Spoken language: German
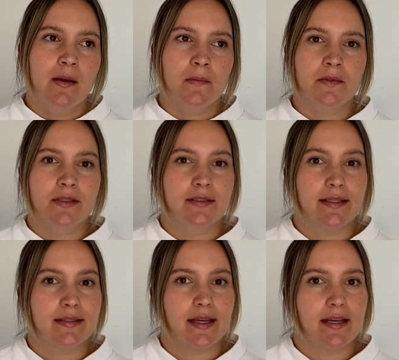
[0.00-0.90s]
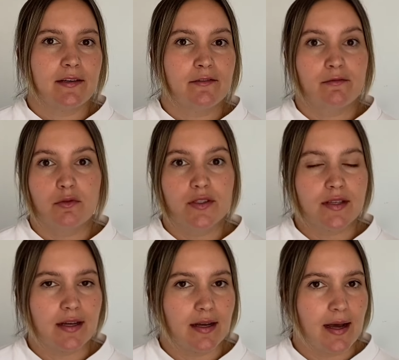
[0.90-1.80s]
Und das kann
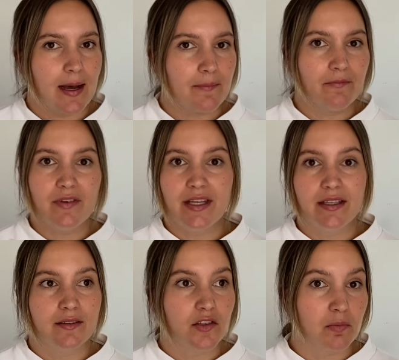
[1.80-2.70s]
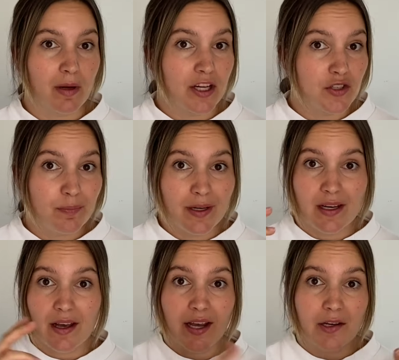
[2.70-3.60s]
Ursachen haben wie zum
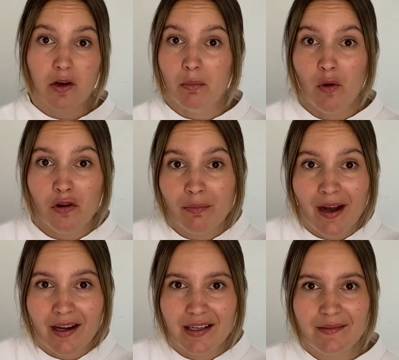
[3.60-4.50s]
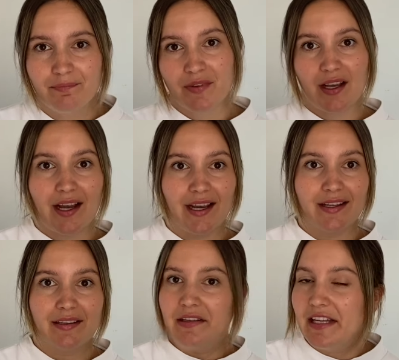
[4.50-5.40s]
Beispiel ein Hormonmangel,
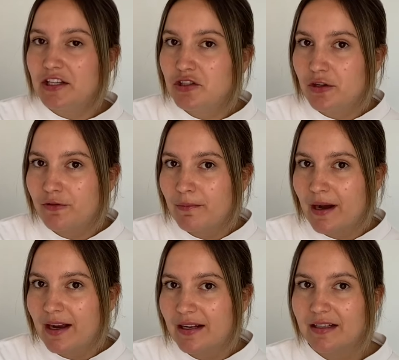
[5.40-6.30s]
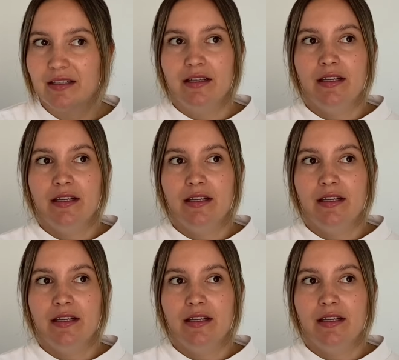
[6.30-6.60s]
ein Nährstoffemangel.